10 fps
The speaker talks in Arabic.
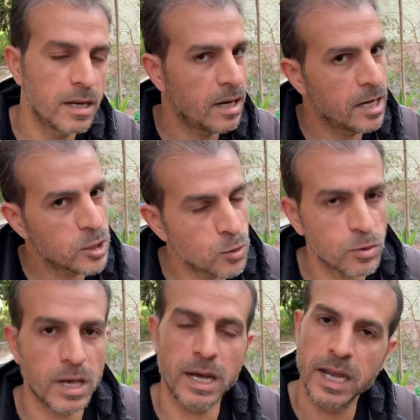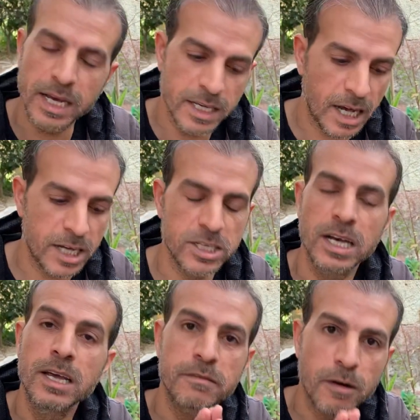لا لا الصداع لا حاجه
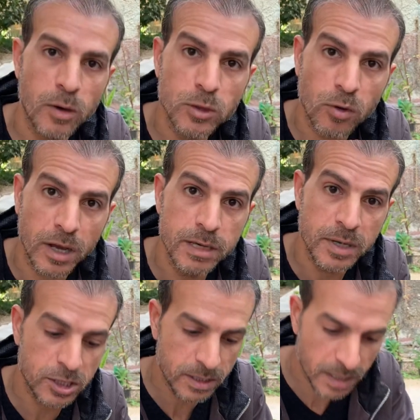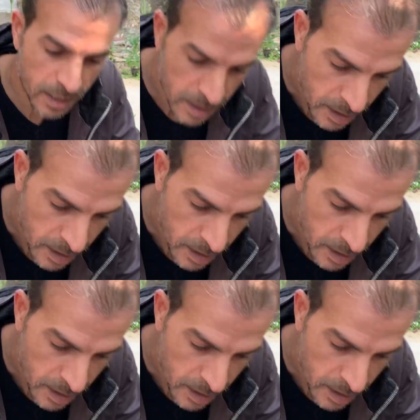فوائده رهيبه جدا